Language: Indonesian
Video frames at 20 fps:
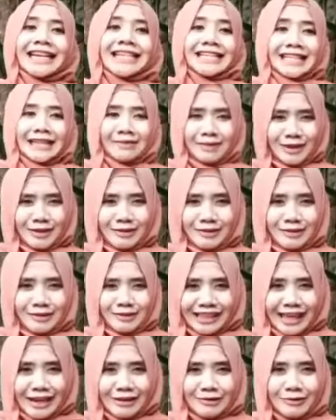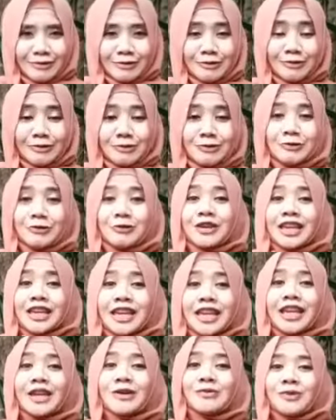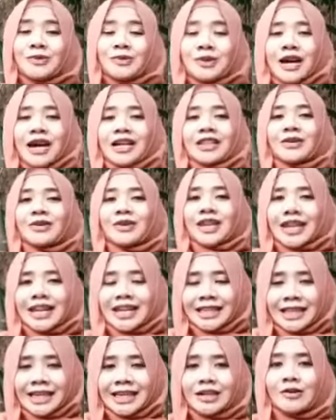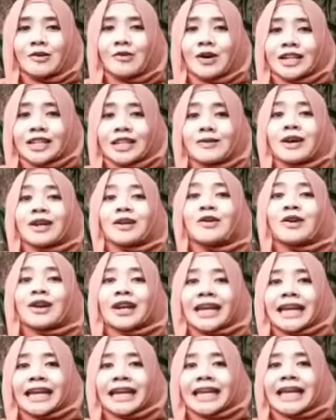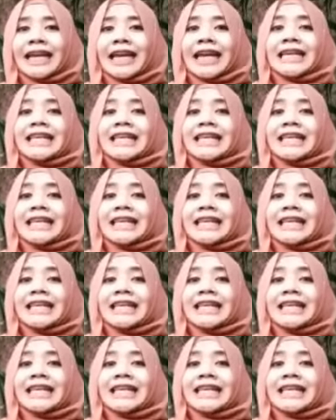selamat ulang tahun untuk IWU atau Ikatan Wartawan Online